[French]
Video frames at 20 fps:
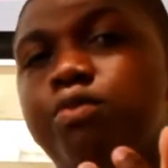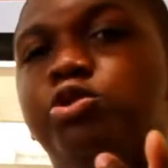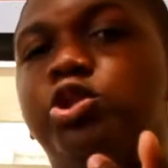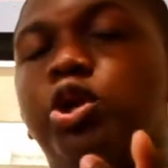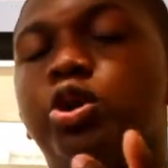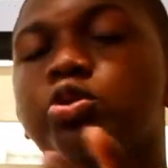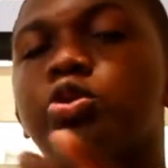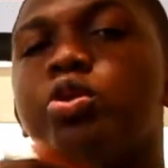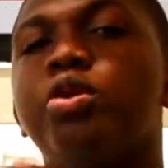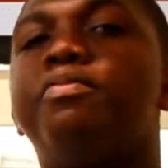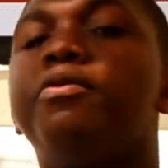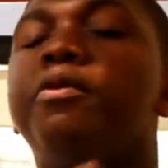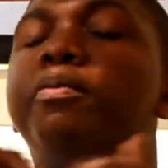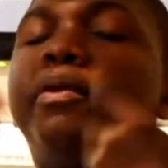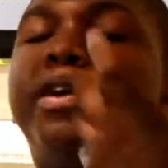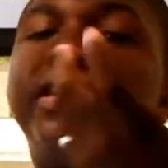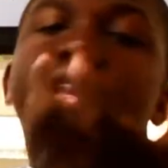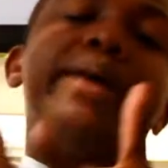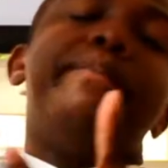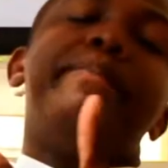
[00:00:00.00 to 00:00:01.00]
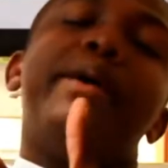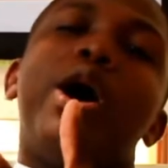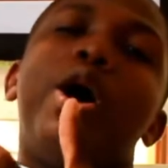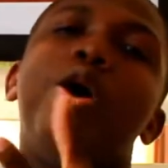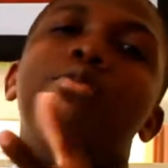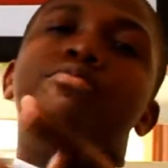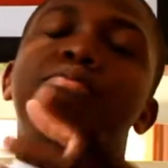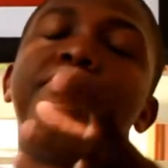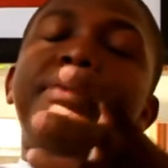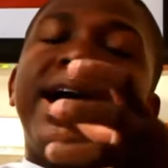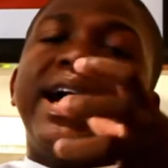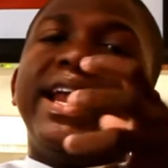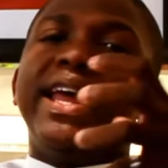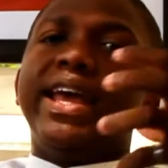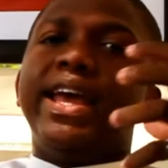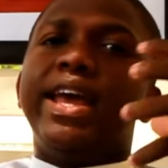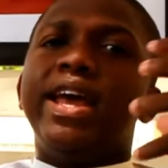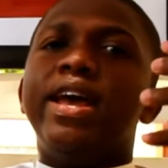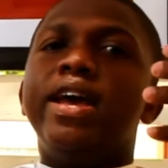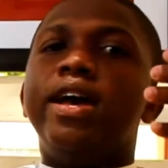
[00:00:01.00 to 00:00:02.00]
Guillaume Jondo, il peut prendre la parole pour
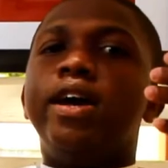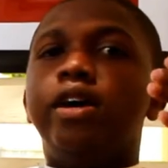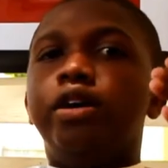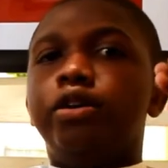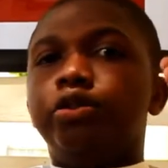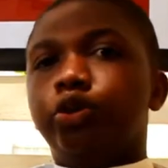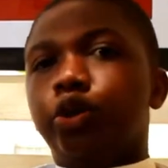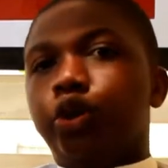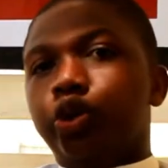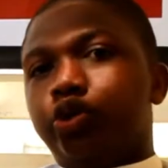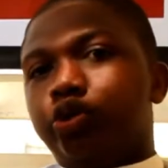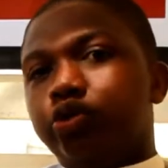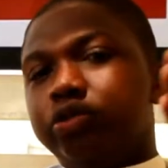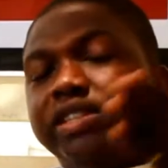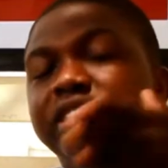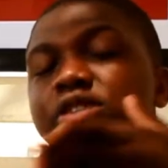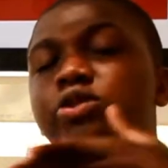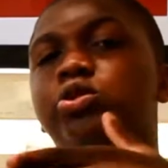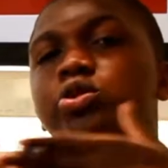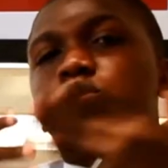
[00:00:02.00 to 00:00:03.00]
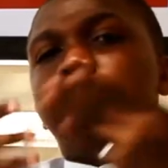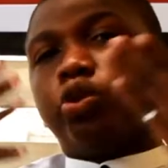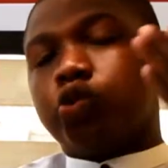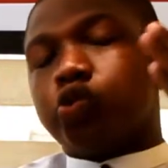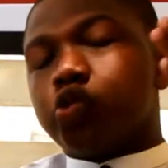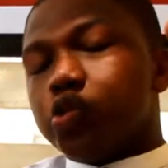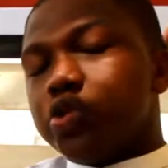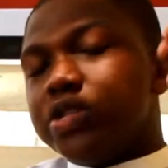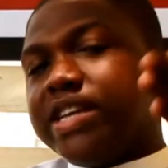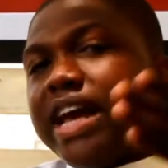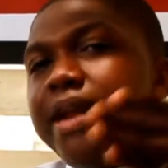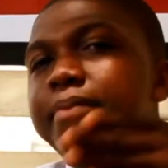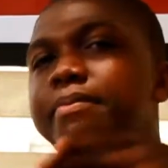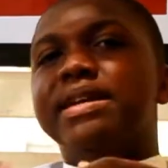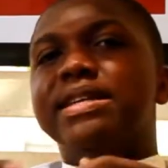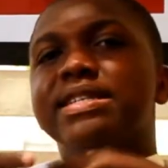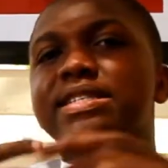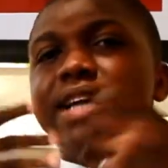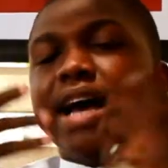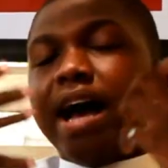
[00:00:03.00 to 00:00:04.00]
parler de tout ce qui touche aux
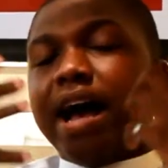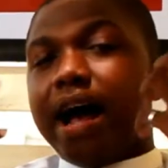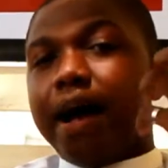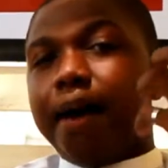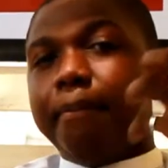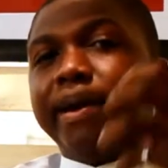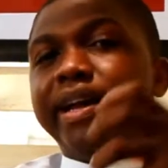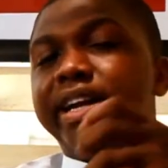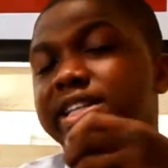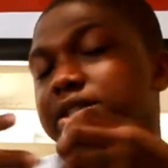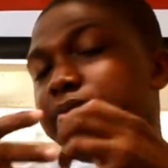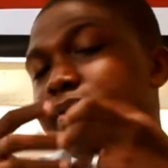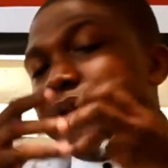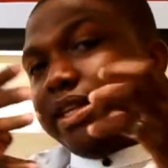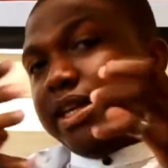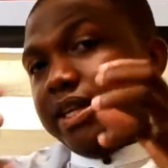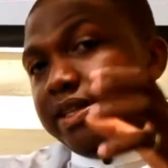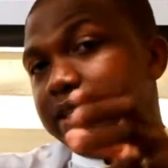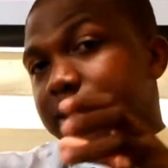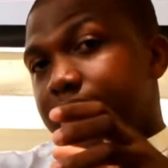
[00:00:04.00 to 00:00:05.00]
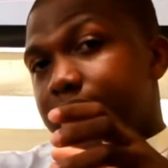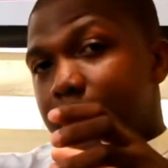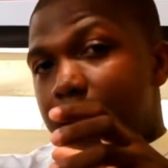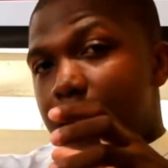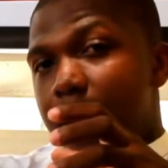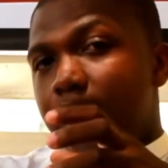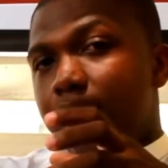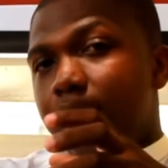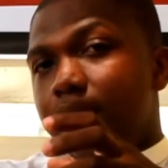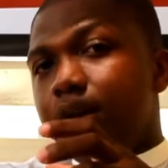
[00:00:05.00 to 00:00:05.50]
social media, management, etc.